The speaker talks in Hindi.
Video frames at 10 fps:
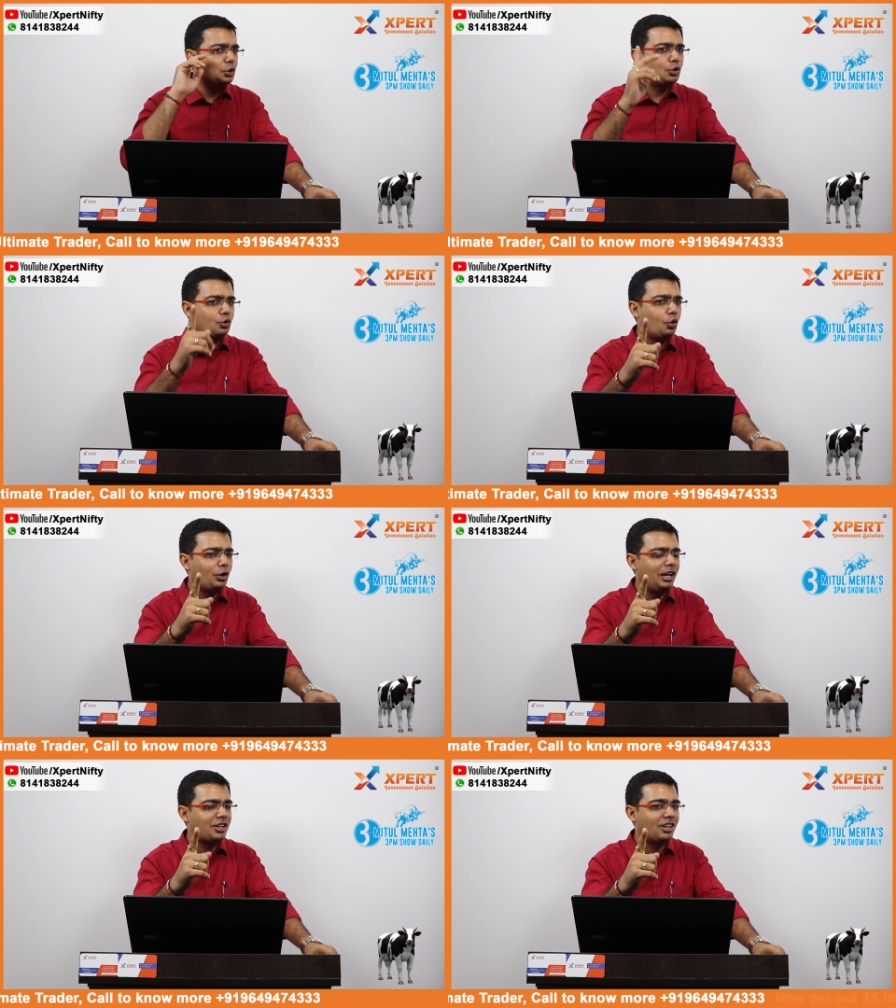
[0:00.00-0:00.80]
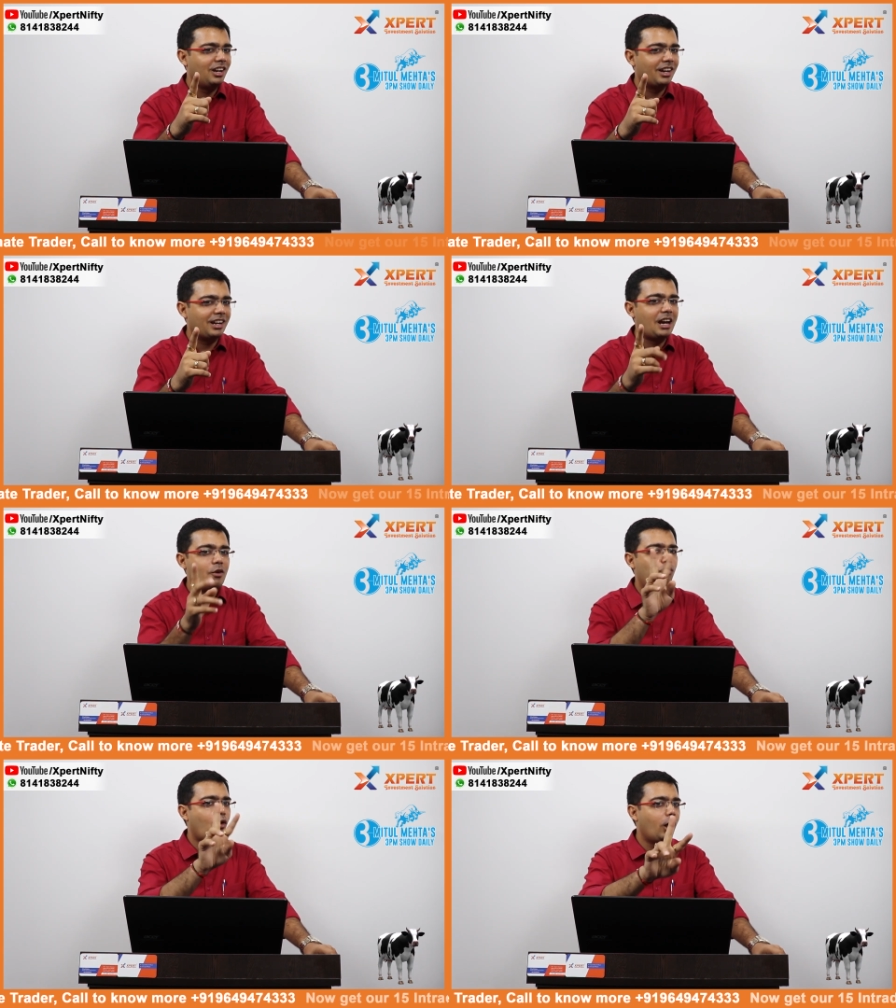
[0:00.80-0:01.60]
कुछ कोरिलेशन लग रहा
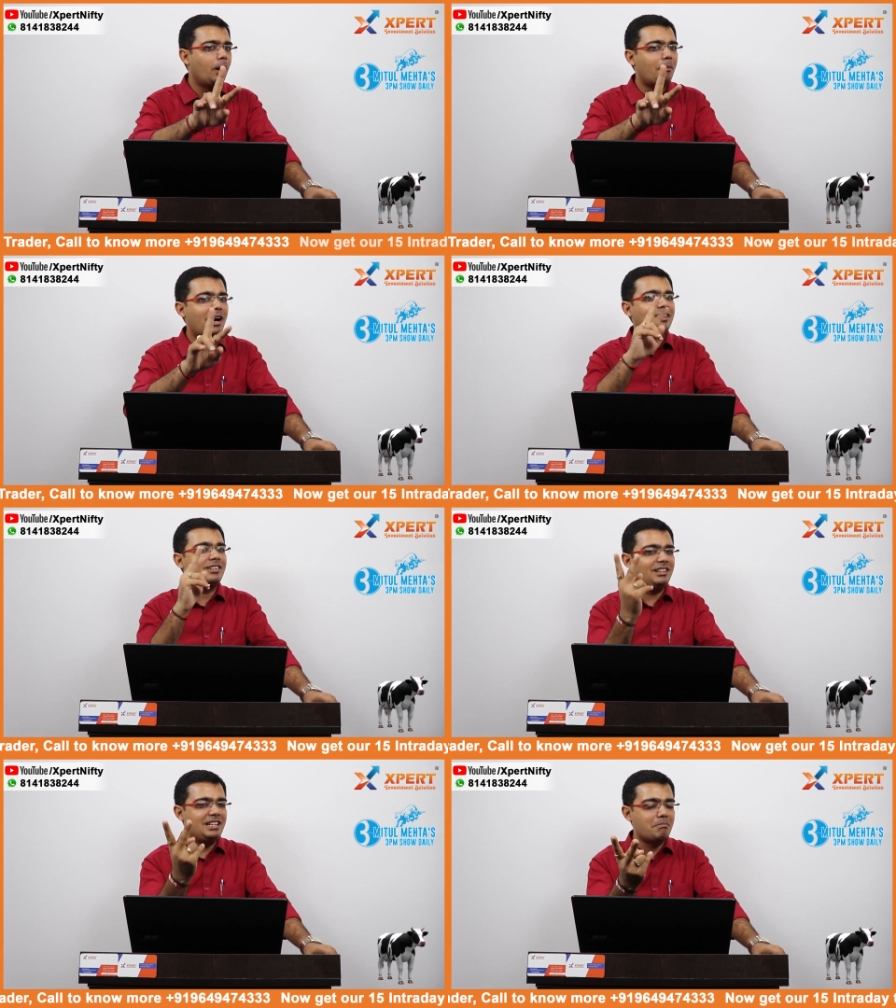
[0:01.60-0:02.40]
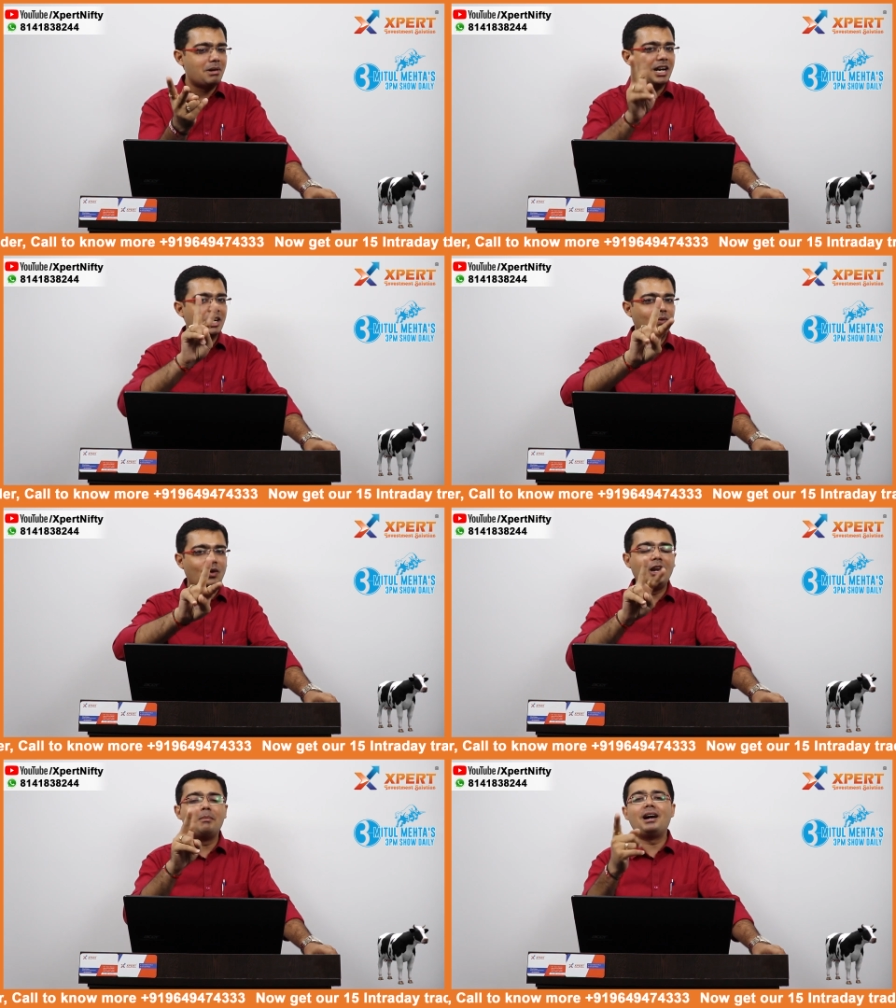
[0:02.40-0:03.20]
है वॉलमार्ट डी मार्ट
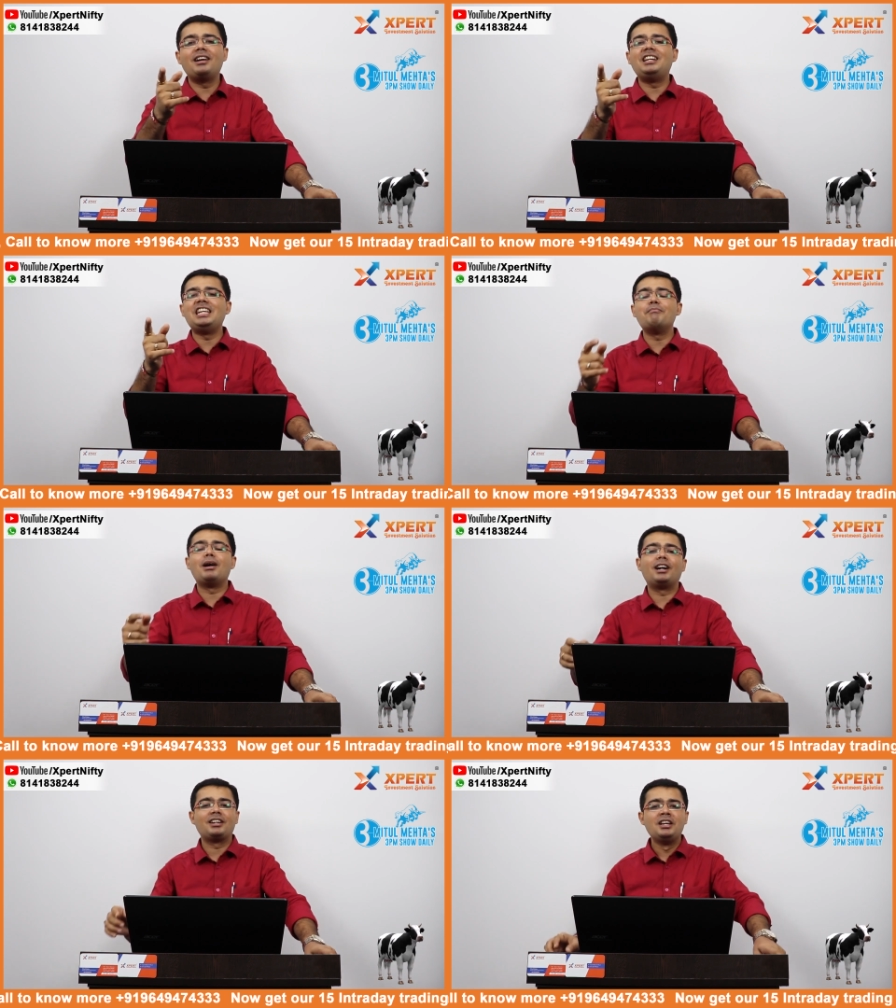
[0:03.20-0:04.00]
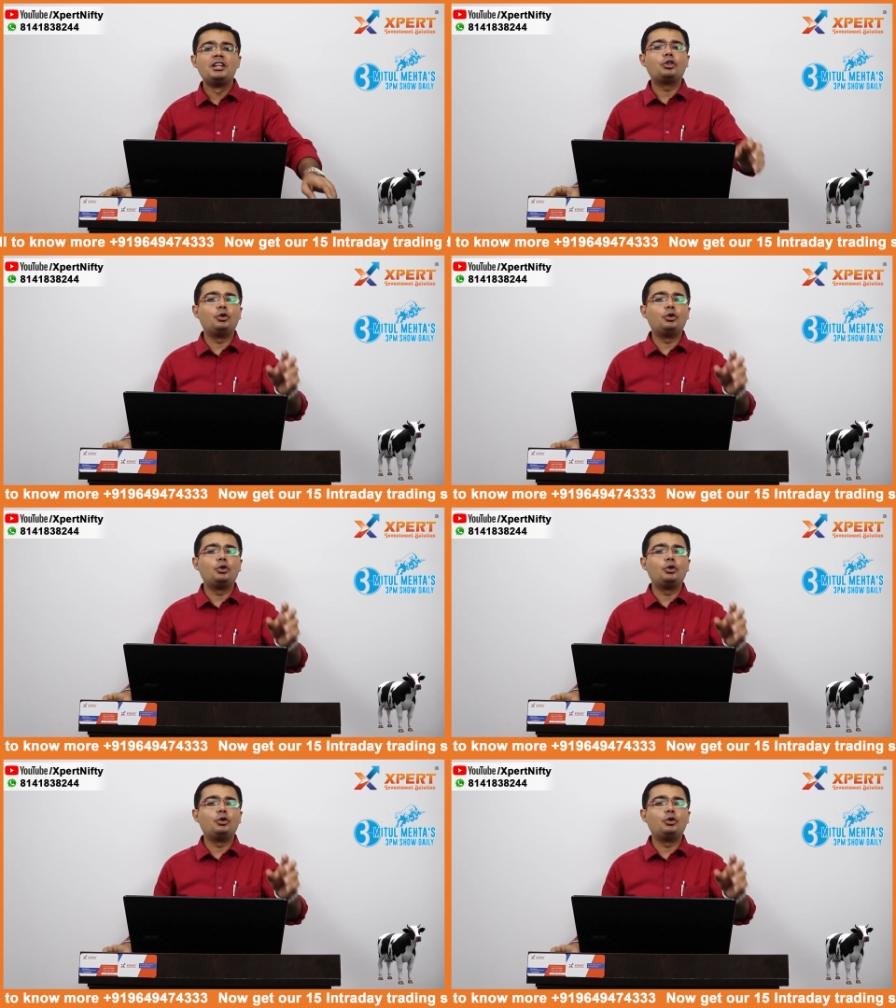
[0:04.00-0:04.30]
वॉलमार्ट डी मार्ट